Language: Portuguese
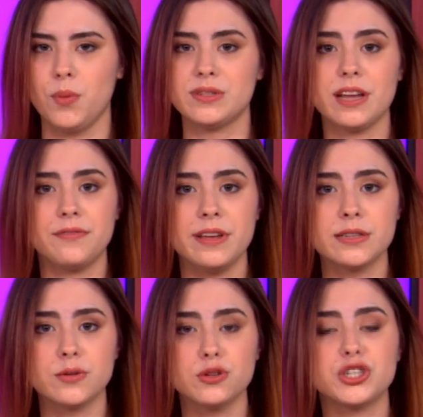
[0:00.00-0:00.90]
O
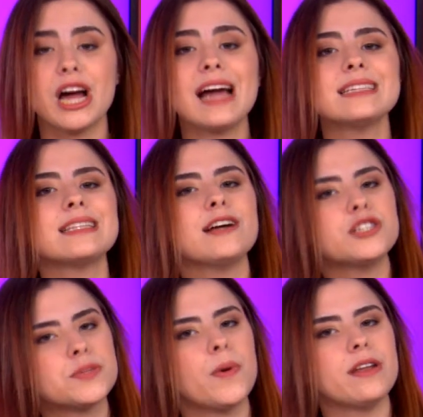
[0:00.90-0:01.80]
serviço já está
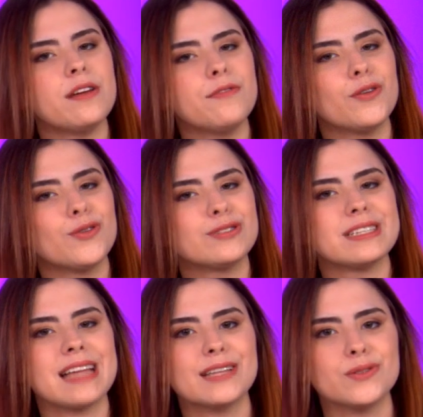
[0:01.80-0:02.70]
disponível nos
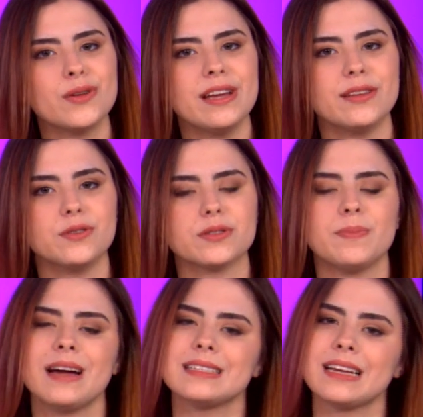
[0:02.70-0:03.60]
Estados Unidos,
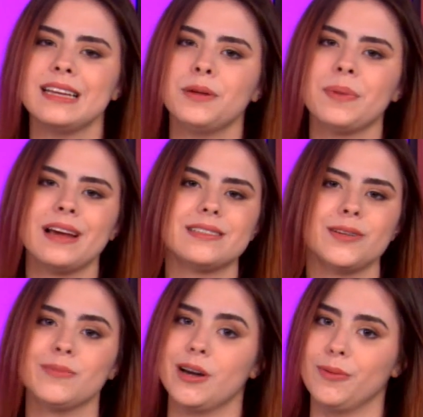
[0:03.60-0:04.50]
mas aqui no
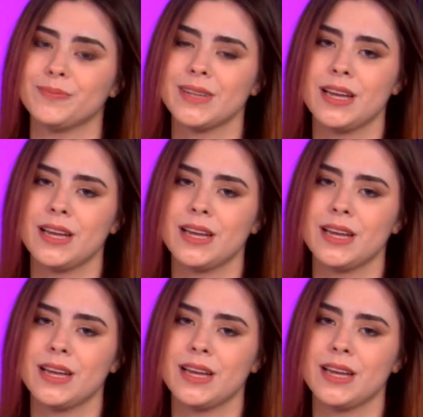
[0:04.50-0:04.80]
Brasil não,